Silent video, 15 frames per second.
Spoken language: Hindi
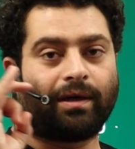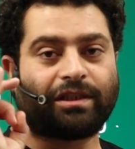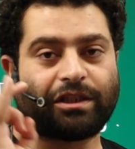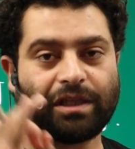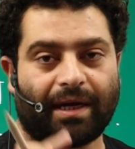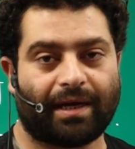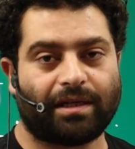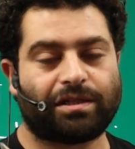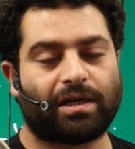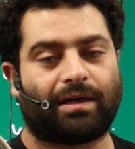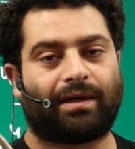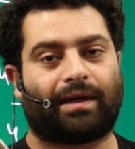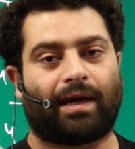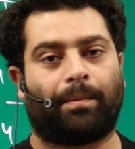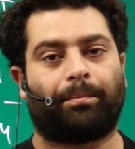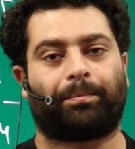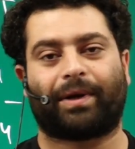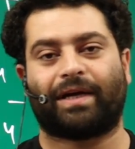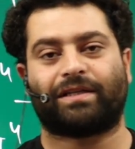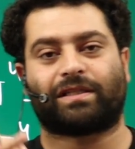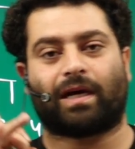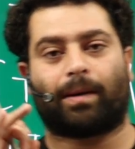चेंज इन
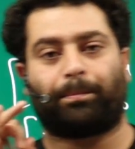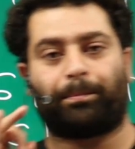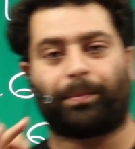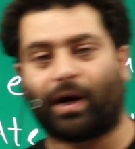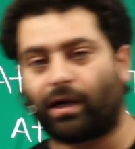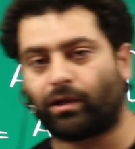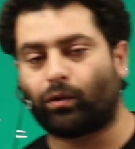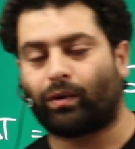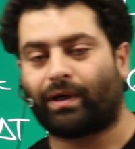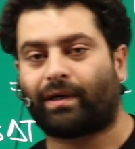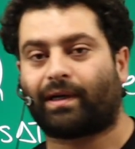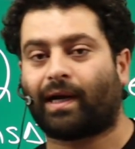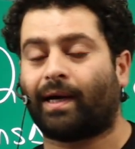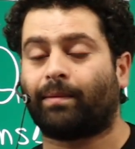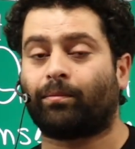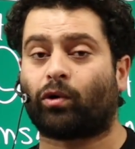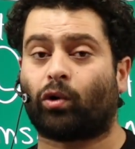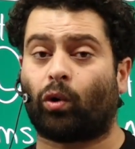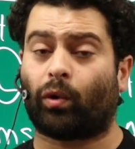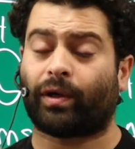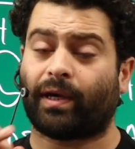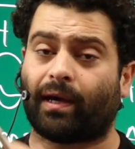टेम्परेचर पर यूनिट टाइम
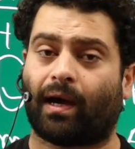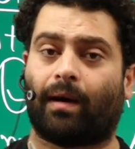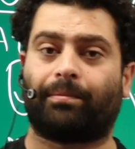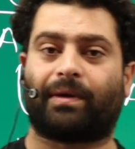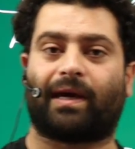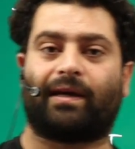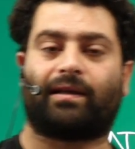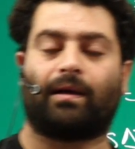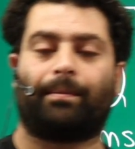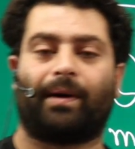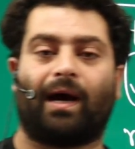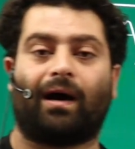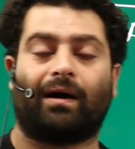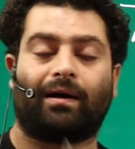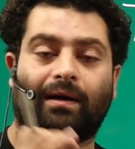को ही हम कहते हैं बेटा